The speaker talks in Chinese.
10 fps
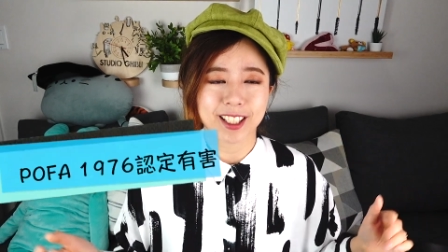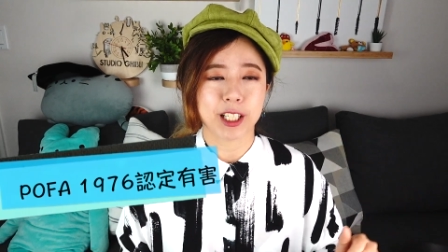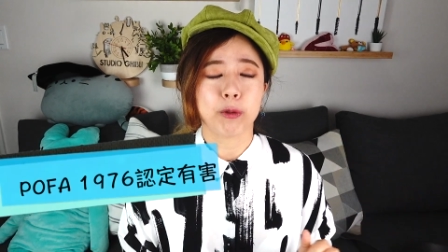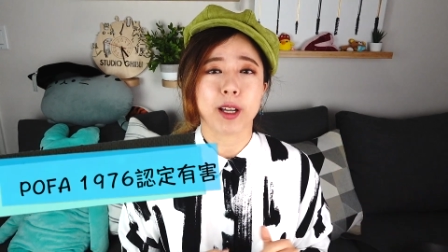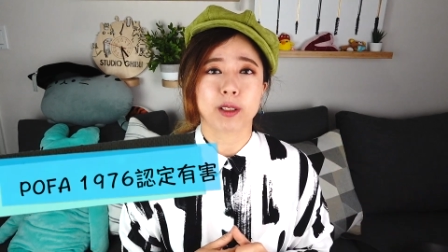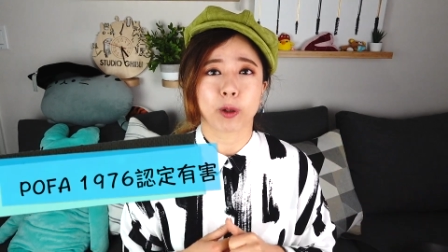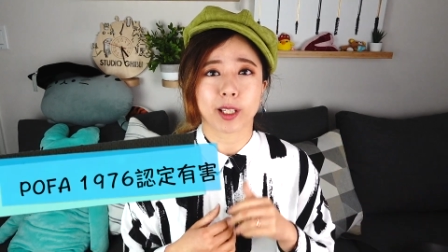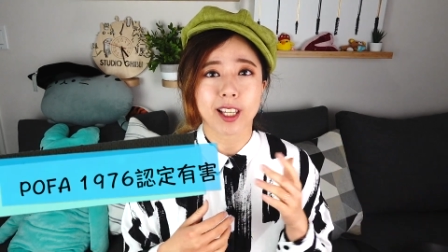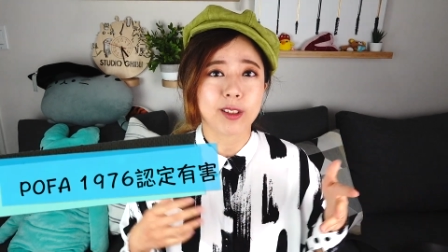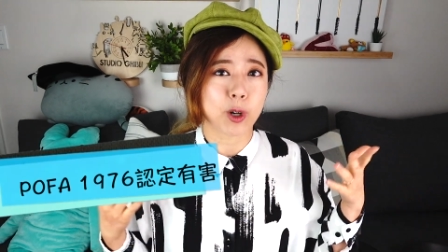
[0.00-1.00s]
因为从
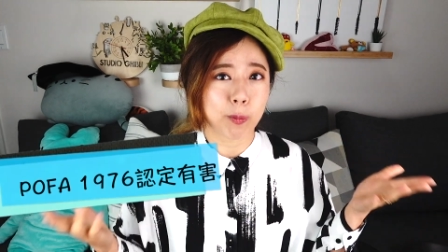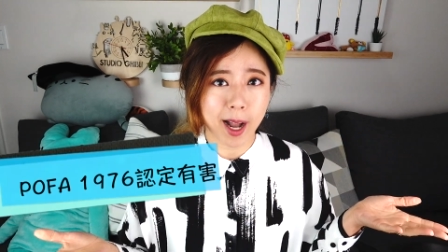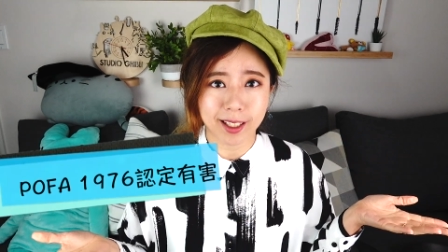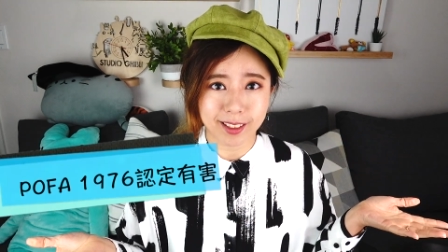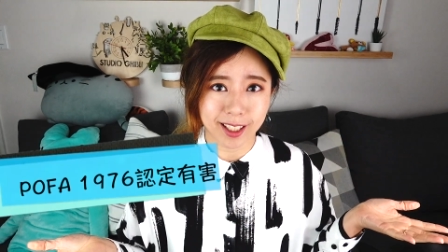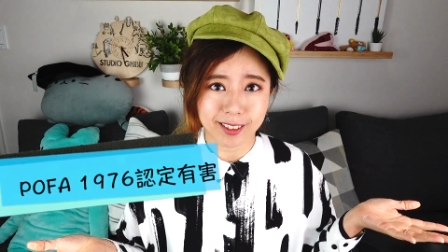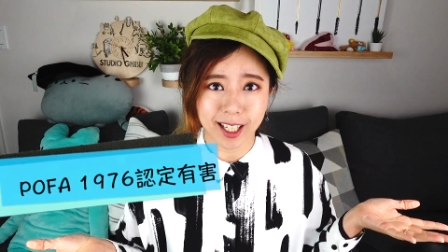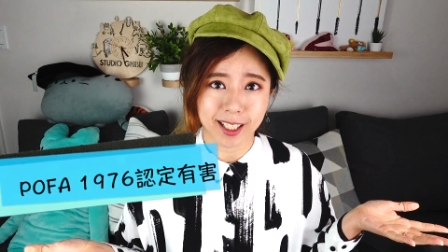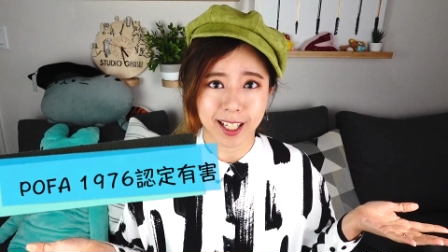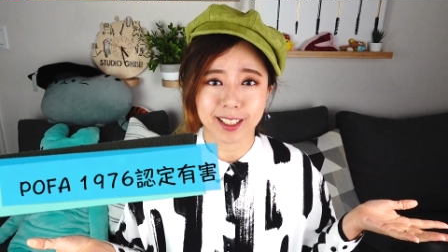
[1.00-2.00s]
一九八零年
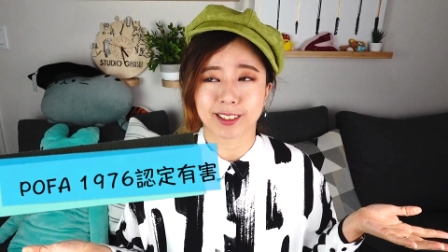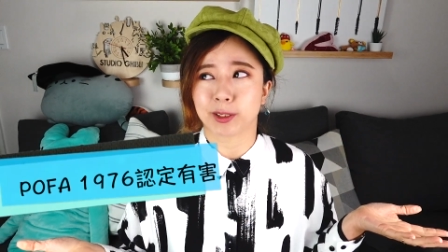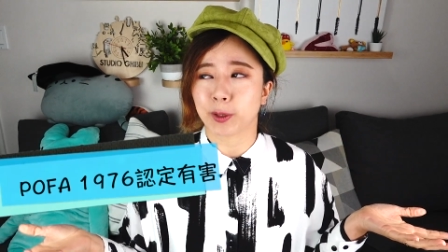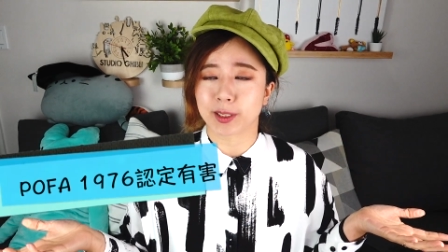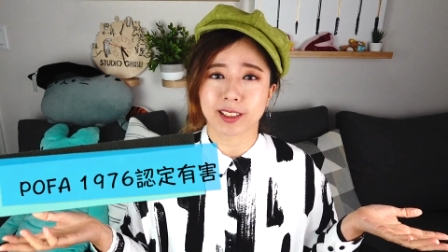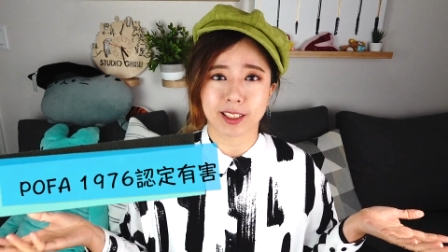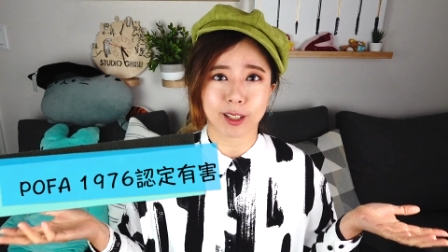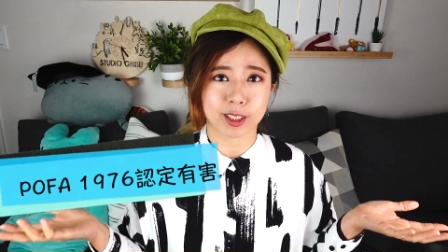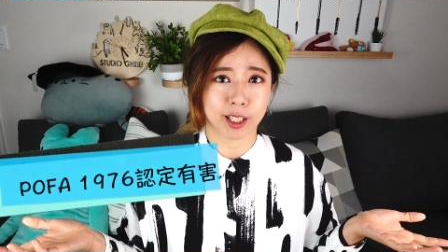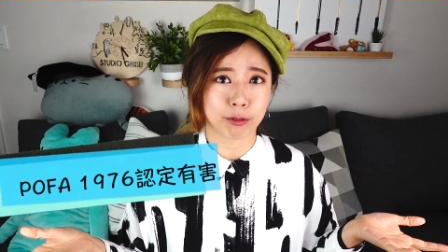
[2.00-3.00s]
代开始就已经知
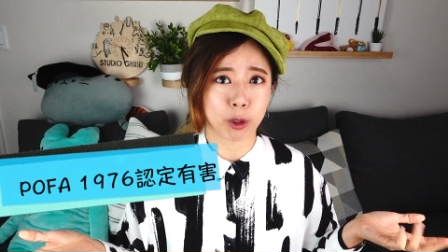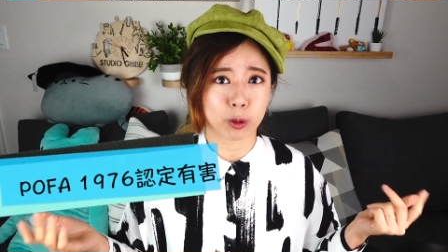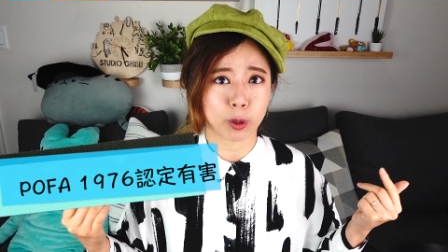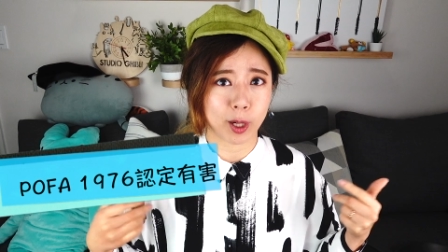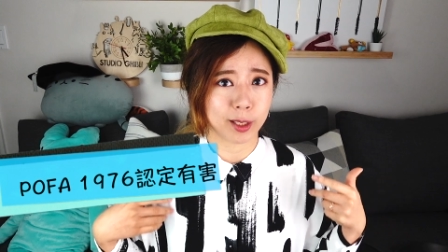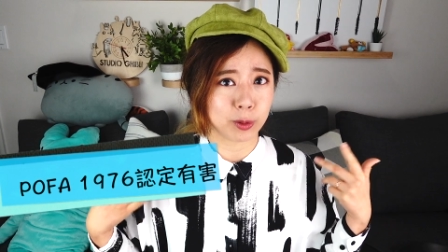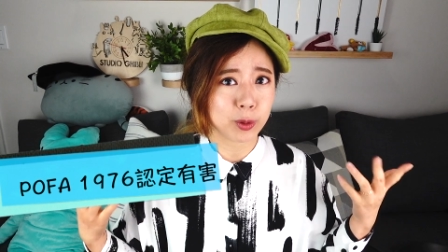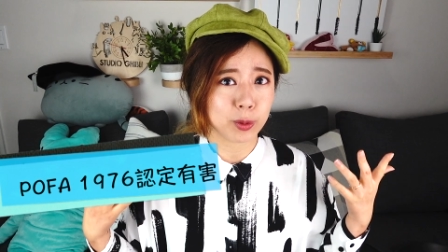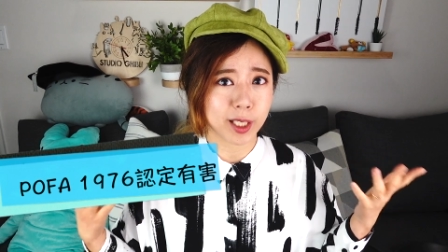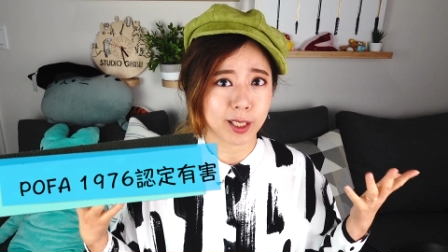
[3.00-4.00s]
道铁氟龙有很
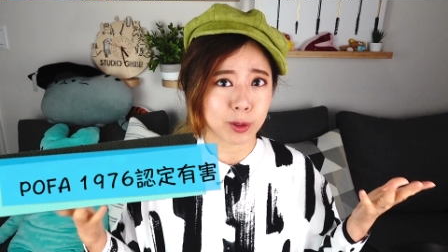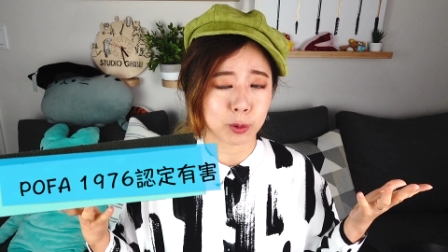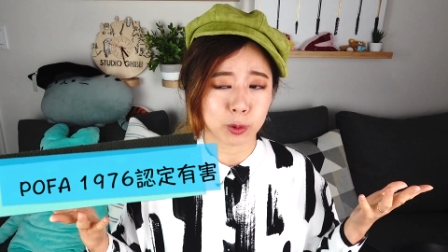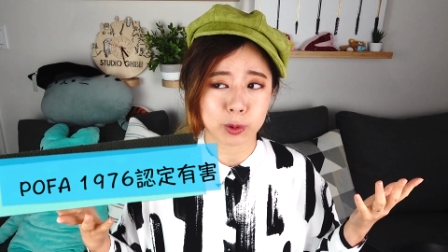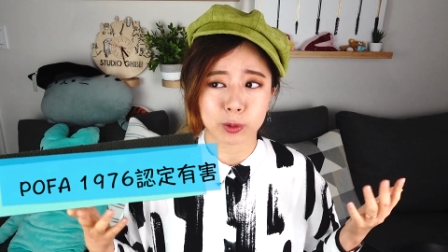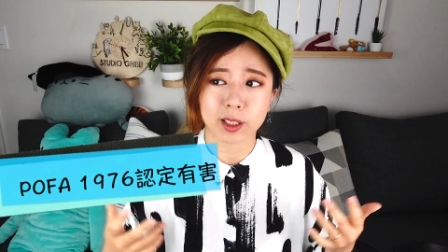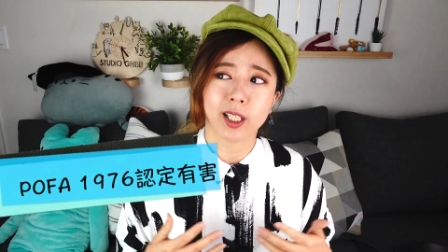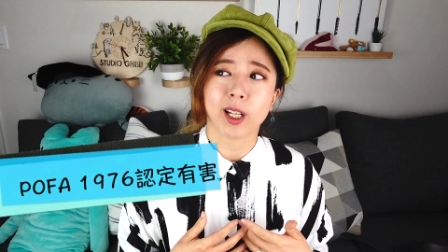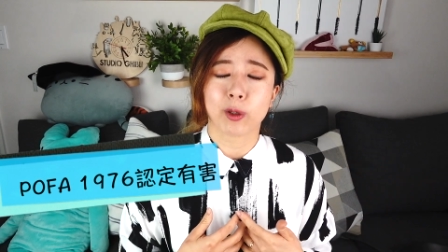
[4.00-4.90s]
剧烈的毒素了。